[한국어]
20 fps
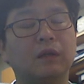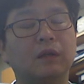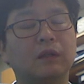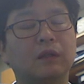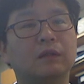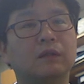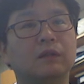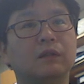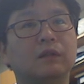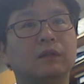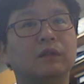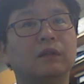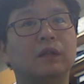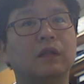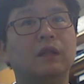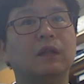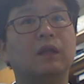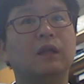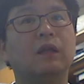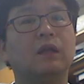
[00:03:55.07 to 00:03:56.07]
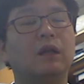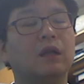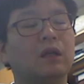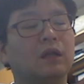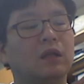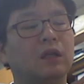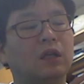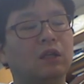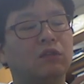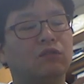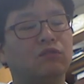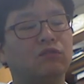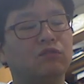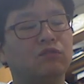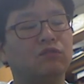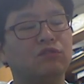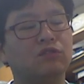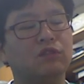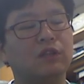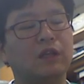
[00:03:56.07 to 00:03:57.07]
이렇게 그렸는데 이
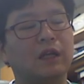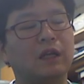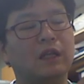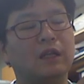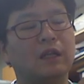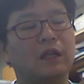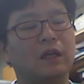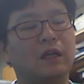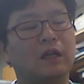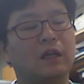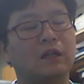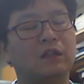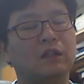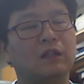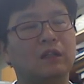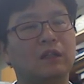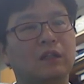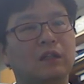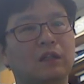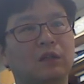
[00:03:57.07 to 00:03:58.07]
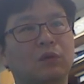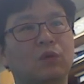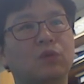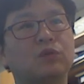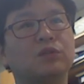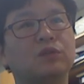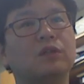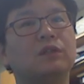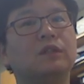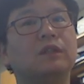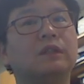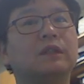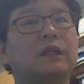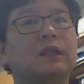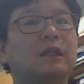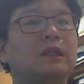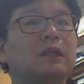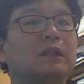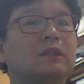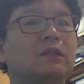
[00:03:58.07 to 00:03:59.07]
둘 중에 하나의 곡선을
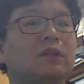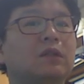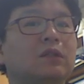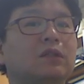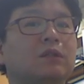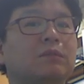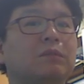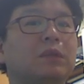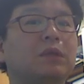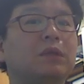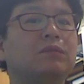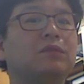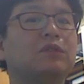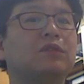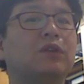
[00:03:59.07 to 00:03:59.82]
따라서 피부